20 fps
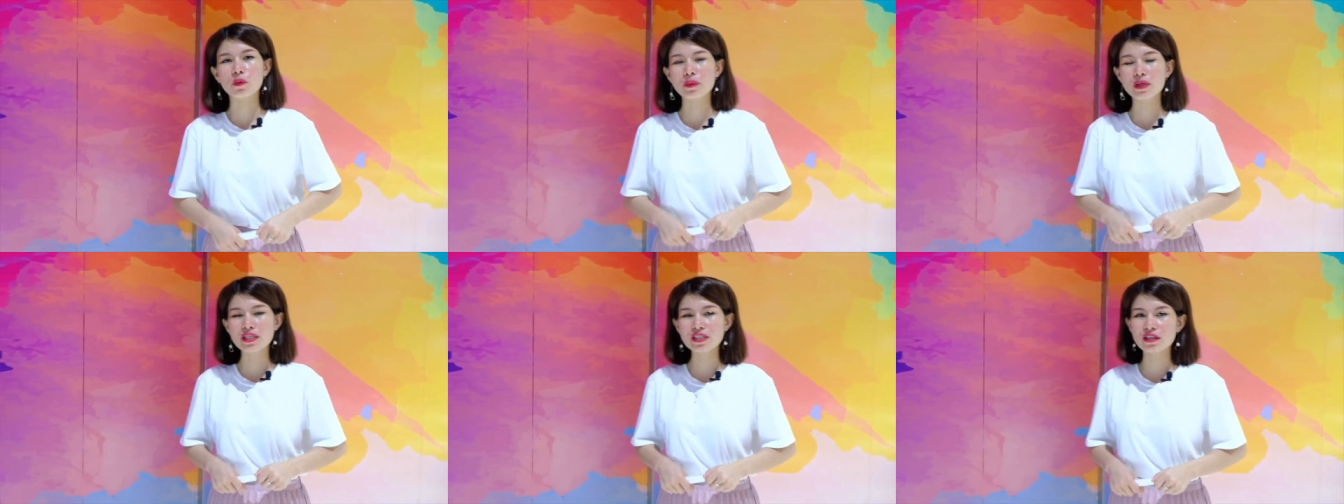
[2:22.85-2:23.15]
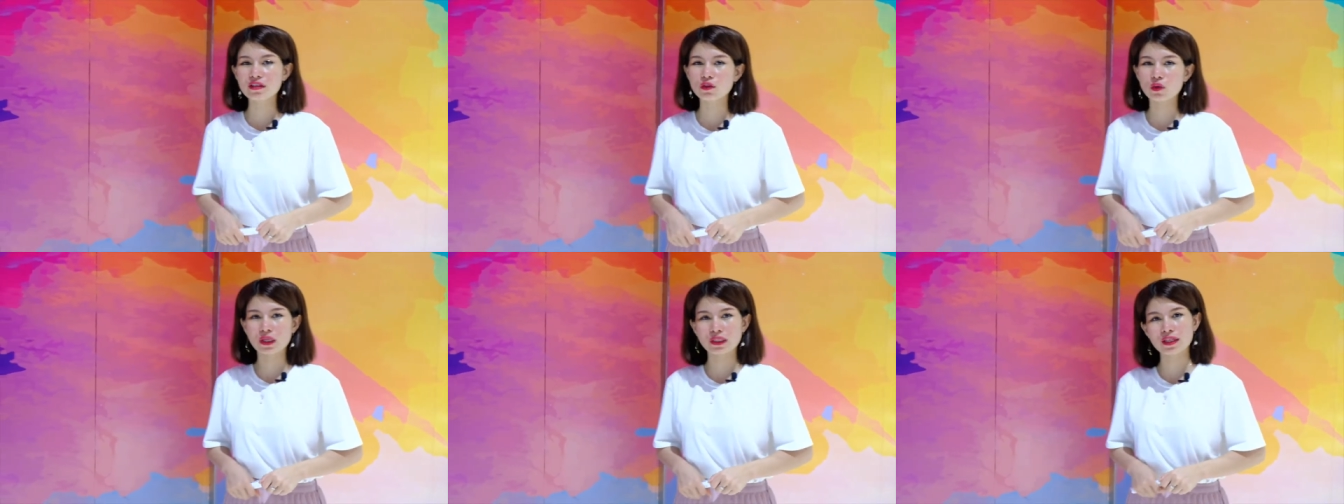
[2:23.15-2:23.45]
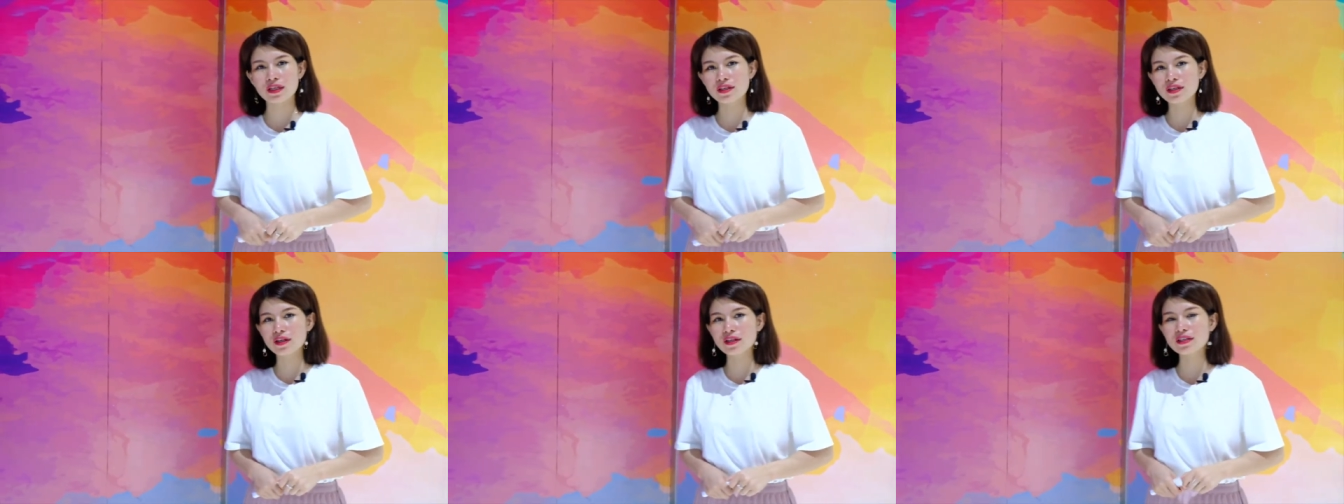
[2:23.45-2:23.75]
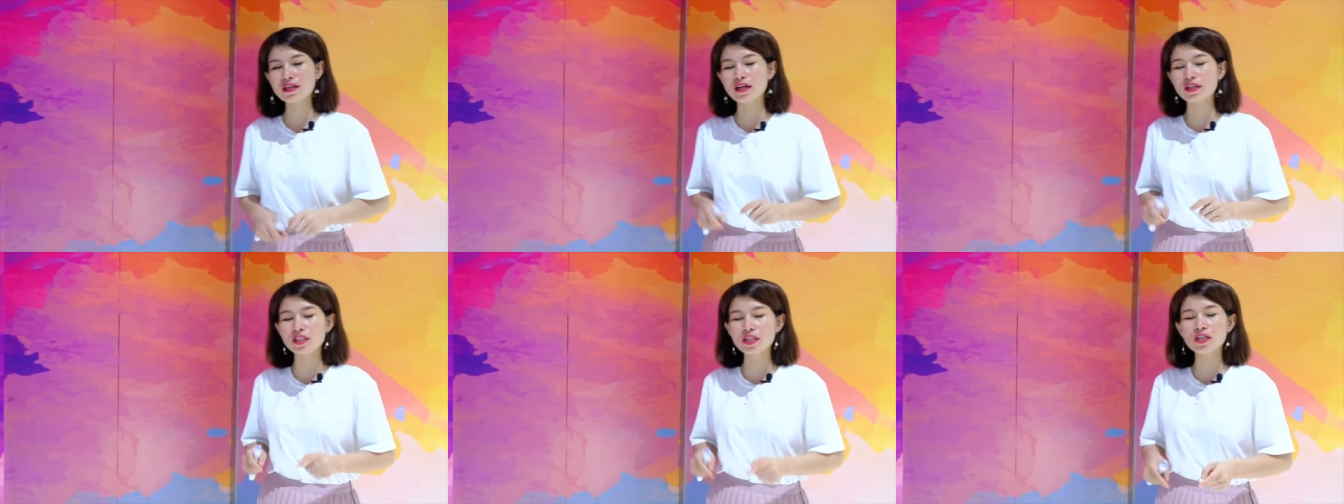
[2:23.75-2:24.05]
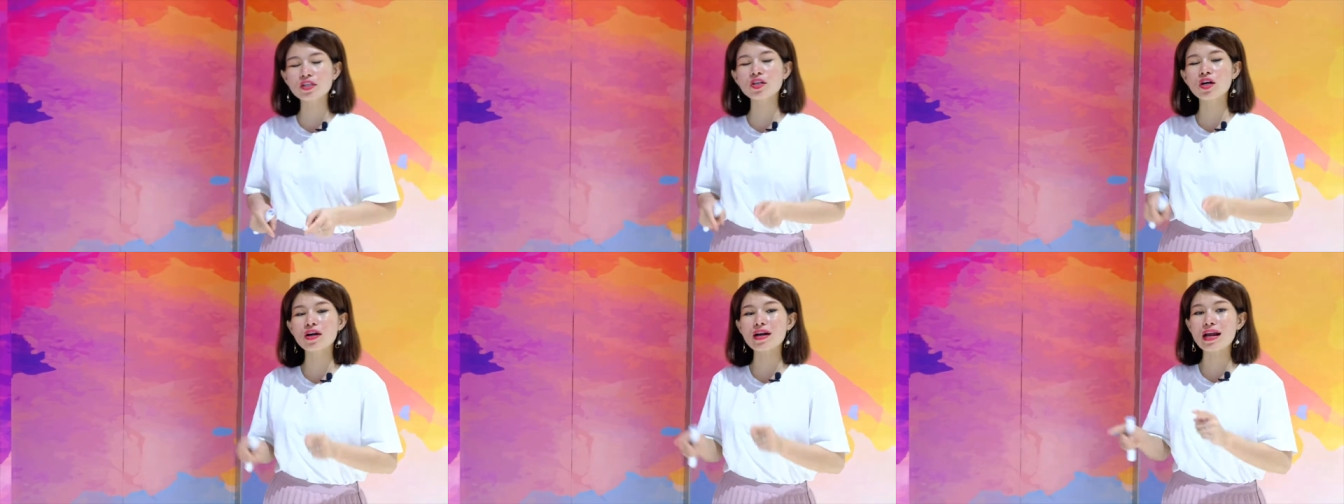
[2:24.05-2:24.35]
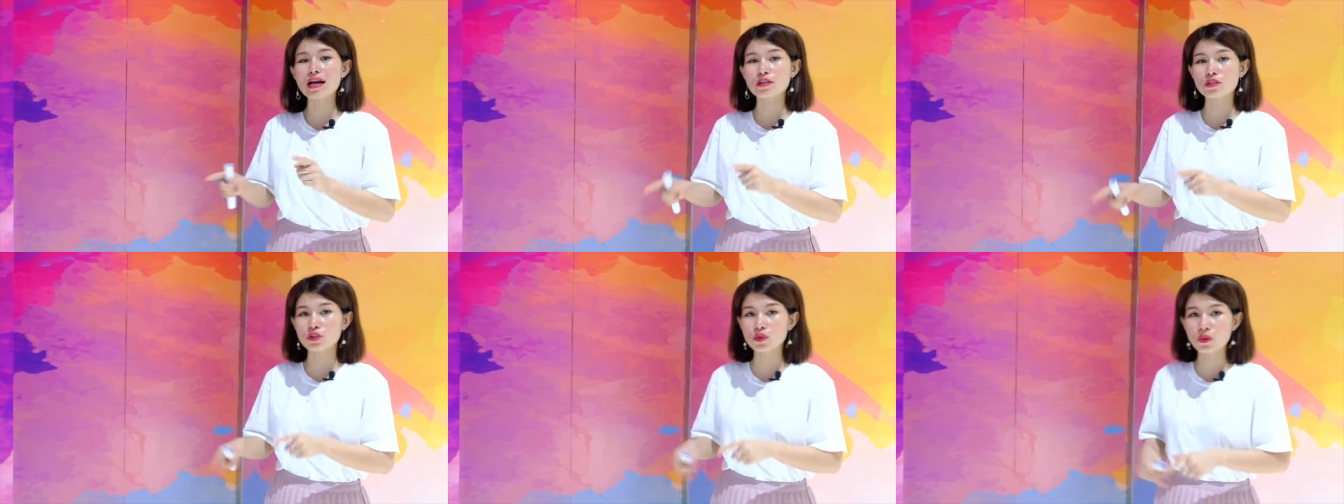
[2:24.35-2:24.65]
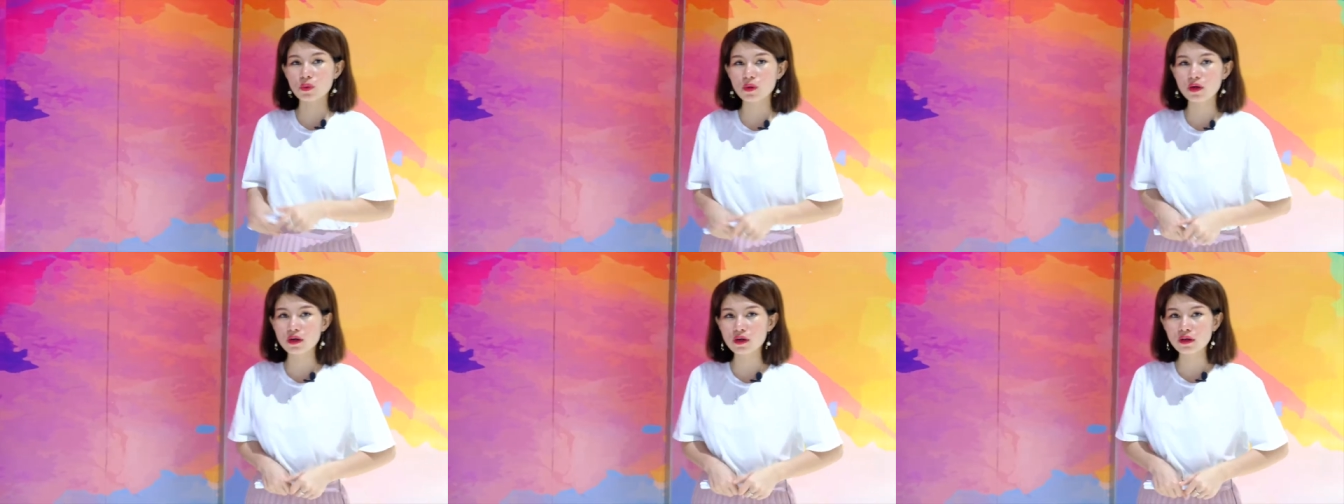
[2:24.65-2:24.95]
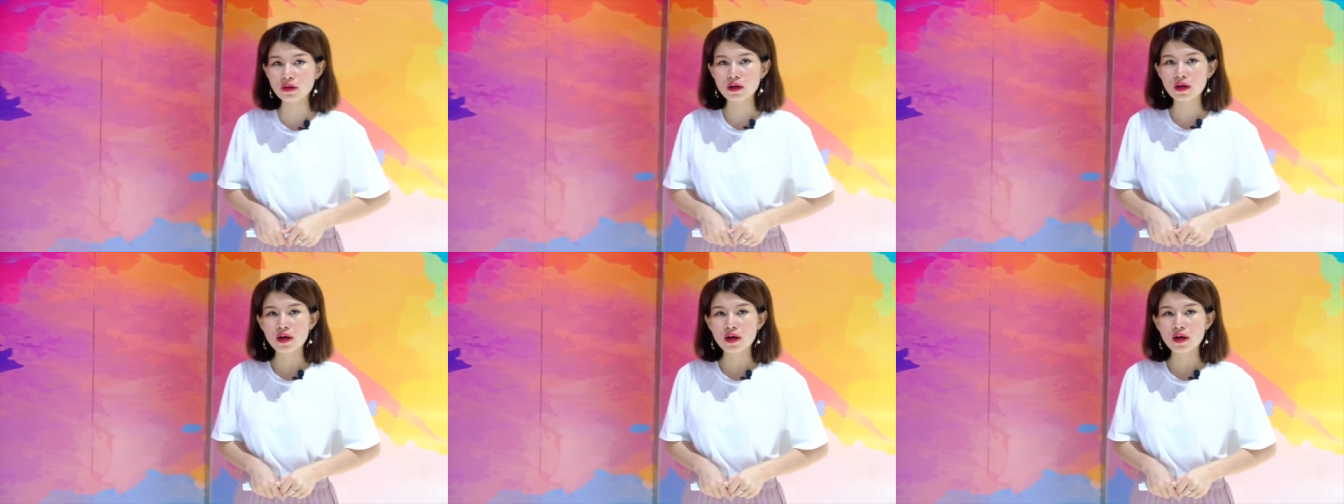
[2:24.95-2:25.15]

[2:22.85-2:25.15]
biến trên toàn thế giới, gần như nó là xu hướng,